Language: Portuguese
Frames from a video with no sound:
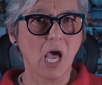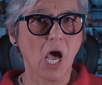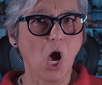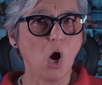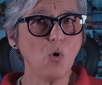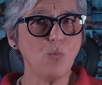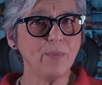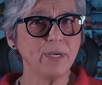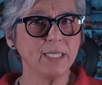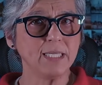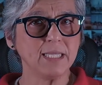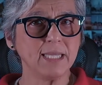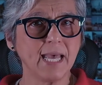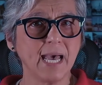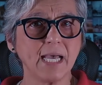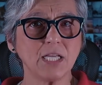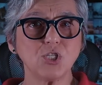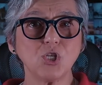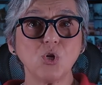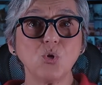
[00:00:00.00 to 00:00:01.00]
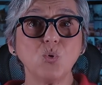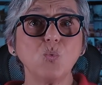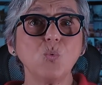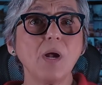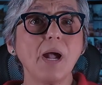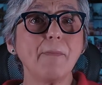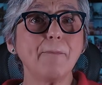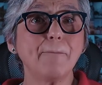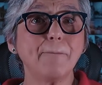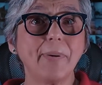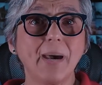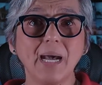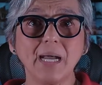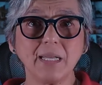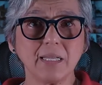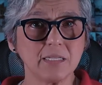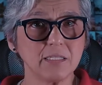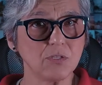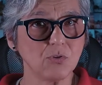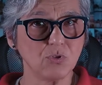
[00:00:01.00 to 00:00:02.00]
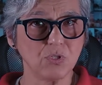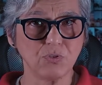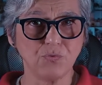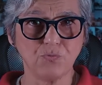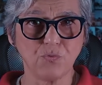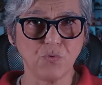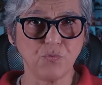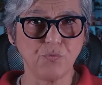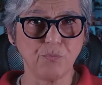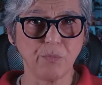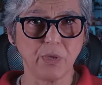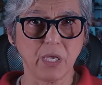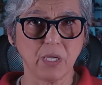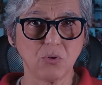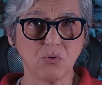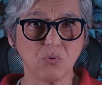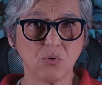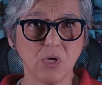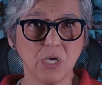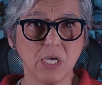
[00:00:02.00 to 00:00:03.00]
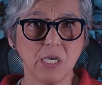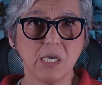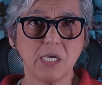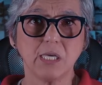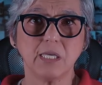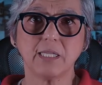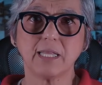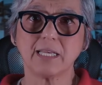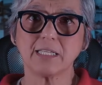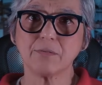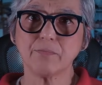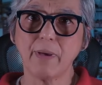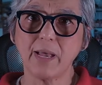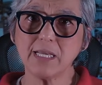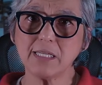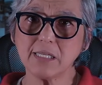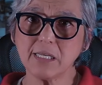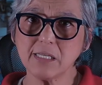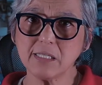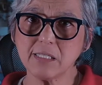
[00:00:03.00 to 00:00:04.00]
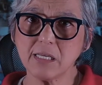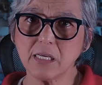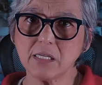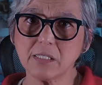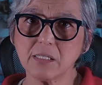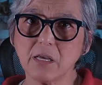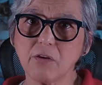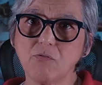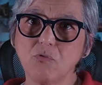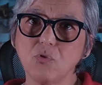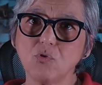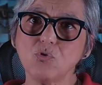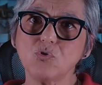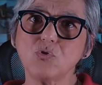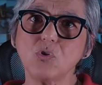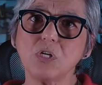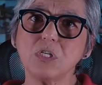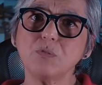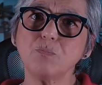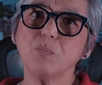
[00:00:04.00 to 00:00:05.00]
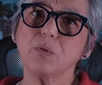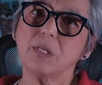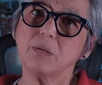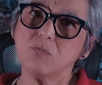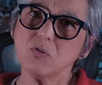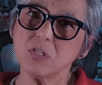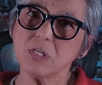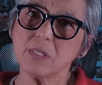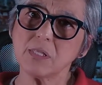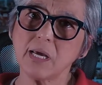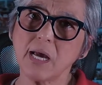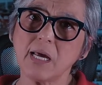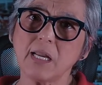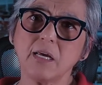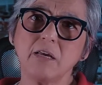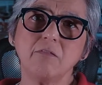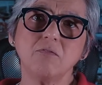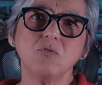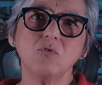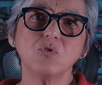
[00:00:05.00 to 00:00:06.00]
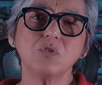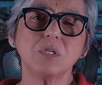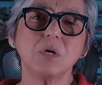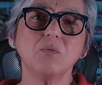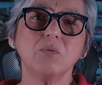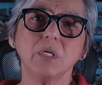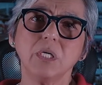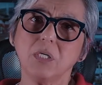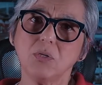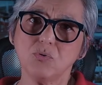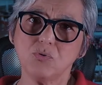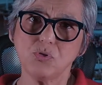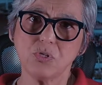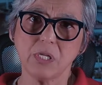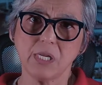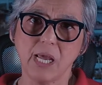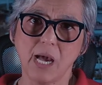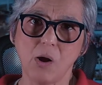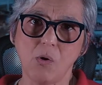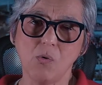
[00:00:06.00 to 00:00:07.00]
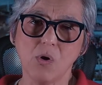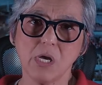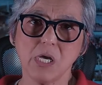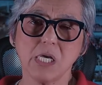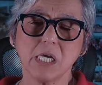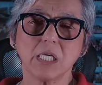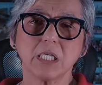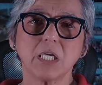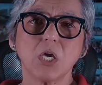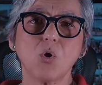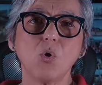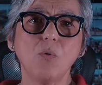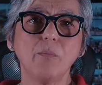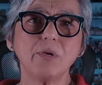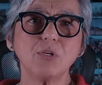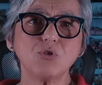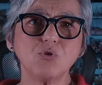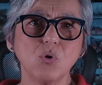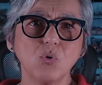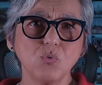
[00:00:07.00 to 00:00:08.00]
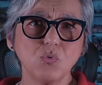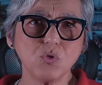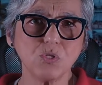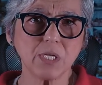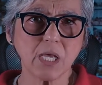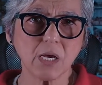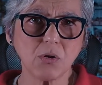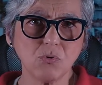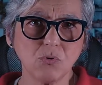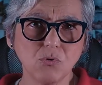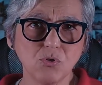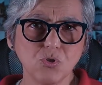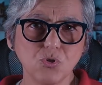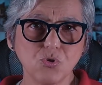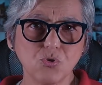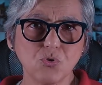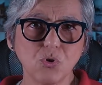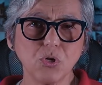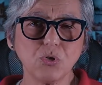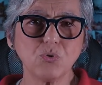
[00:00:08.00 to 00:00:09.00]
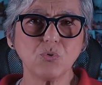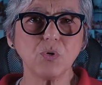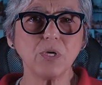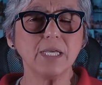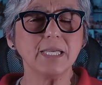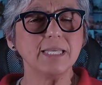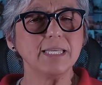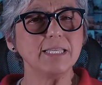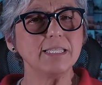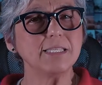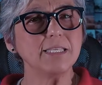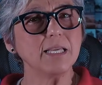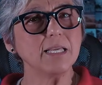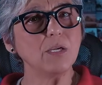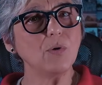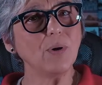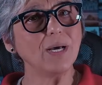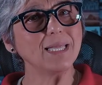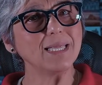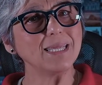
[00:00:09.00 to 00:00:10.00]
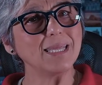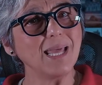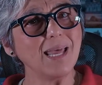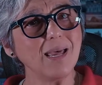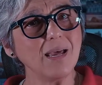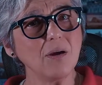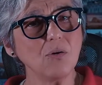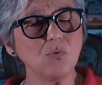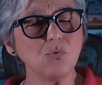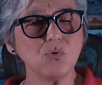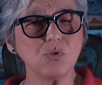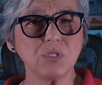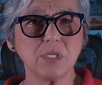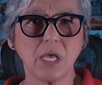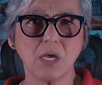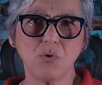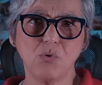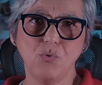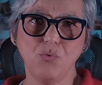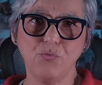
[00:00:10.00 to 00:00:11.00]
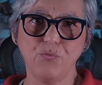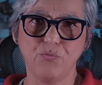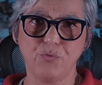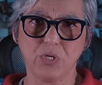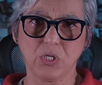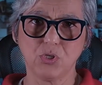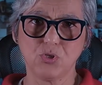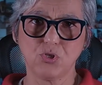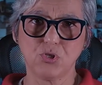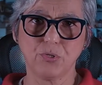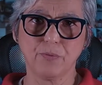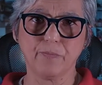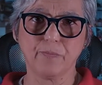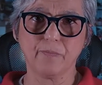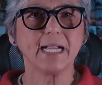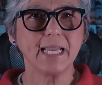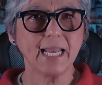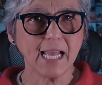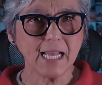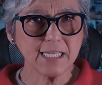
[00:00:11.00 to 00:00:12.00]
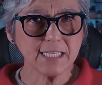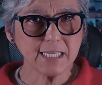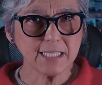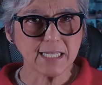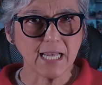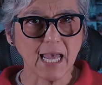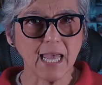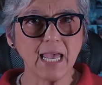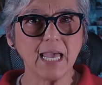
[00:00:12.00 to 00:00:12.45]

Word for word: A humanidade nunca para seu desenvolvimento, e das mais recentes revoluções podemos citar a Revolução Industrial que começou no século XVIII e seguiu até o século XX. Graças a